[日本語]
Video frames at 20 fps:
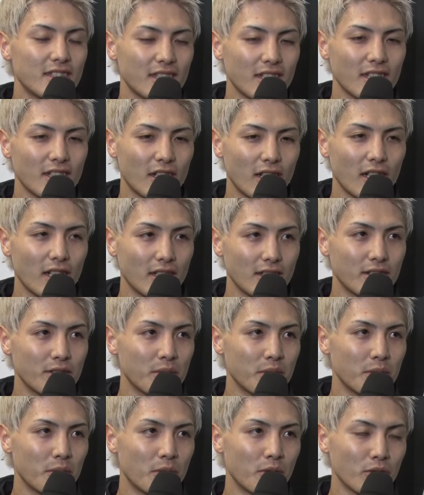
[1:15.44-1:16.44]
然はい自
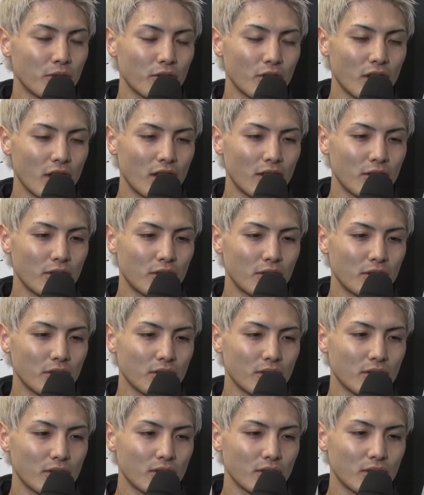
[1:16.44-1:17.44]
分も本当にあ
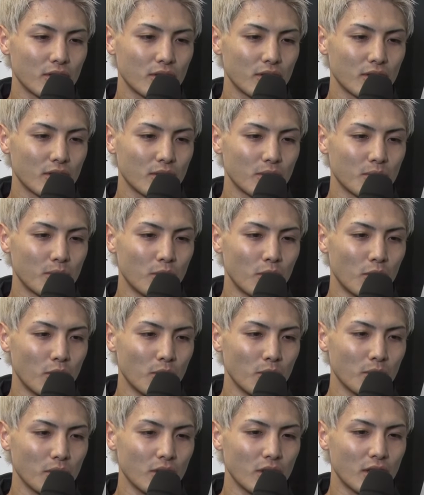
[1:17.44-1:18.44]
のも
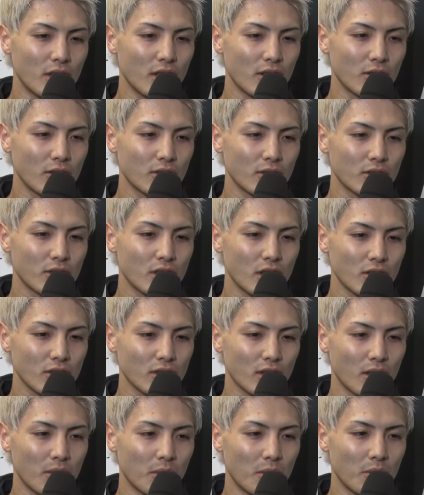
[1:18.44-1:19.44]
ういけるチャンス
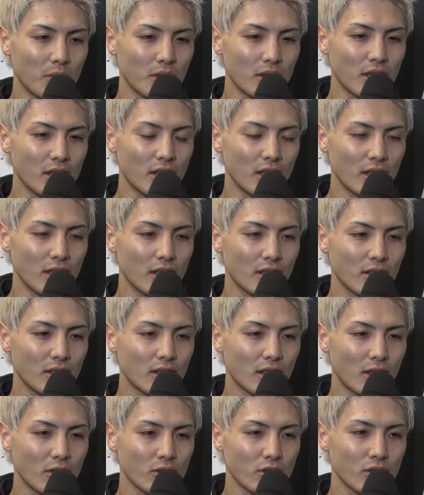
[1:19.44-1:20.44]
があれば思いっきり
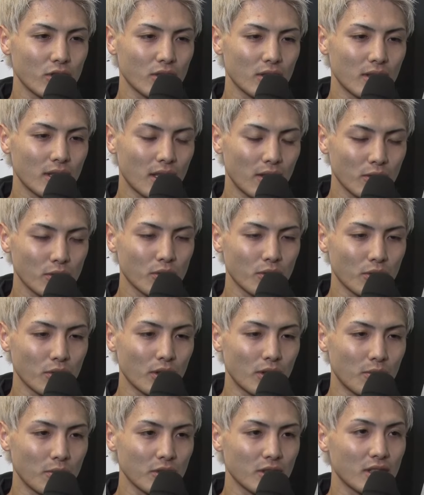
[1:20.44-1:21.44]
倒し倒そう
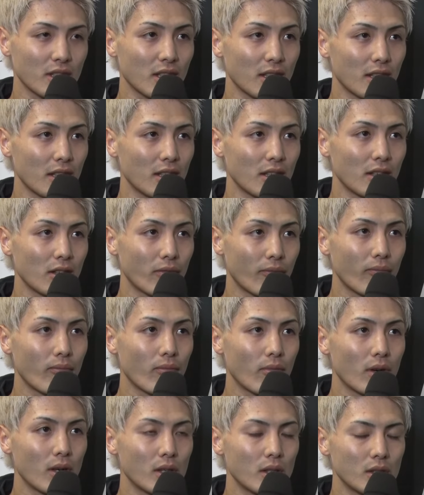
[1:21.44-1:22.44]
とは思ってたんで
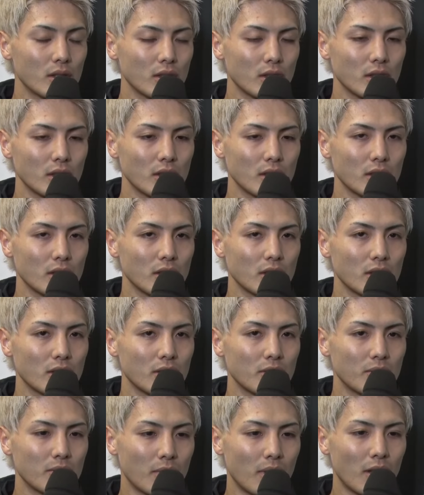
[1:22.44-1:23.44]

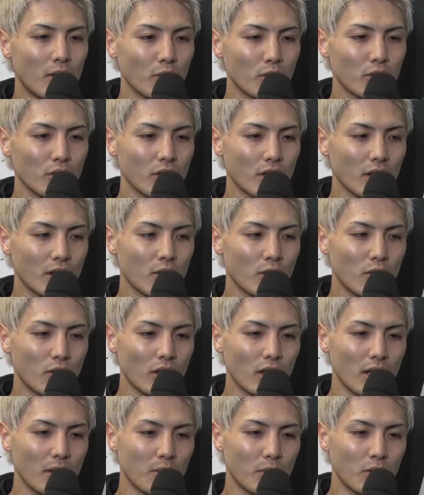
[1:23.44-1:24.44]
まあ本当に今
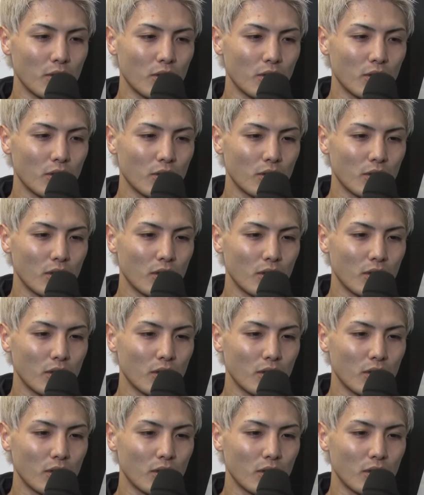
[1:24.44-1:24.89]
回はもう